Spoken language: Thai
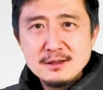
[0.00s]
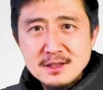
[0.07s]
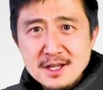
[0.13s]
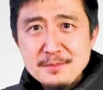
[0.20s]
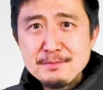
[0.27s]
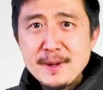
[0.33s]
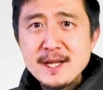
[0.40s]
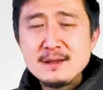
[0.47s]
ขึ้
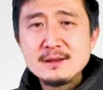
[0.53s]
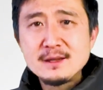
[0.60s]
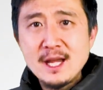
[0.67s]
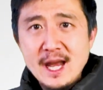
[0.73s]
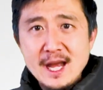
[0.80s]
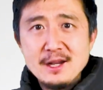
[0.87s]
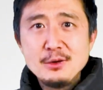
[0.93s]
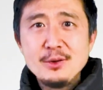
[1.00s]
นไป
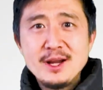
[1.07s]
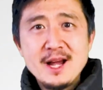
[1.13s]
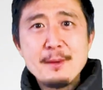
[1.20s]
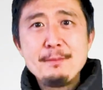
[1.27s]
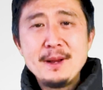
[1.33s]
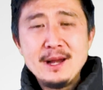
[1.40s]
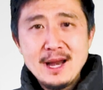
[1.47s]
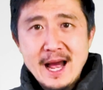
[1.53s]
แตะนู่นนะครั
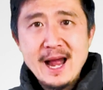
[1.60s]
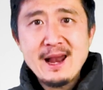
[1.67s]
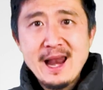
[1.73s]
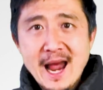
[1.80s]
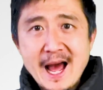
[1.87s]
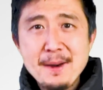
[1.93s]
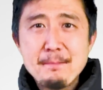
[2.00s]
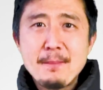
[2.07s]
บเป็นล้าน
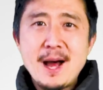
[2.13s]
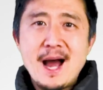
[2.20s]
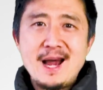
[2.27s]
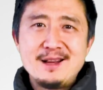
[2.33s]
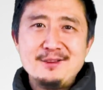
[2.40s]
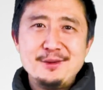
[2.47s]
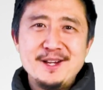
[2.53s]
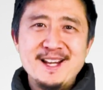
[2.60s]
ล้านบาท
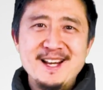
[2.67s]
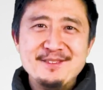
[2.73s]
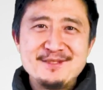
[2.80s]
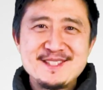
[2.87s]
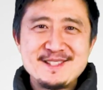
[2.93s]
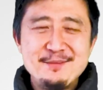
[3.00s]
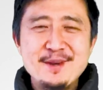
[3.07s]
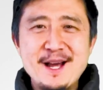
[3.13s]
นู่นนะครับ
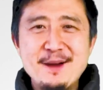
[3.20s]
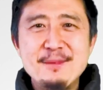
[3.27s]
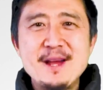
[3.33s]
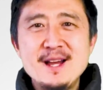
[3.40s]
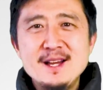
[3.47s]
สำหรับ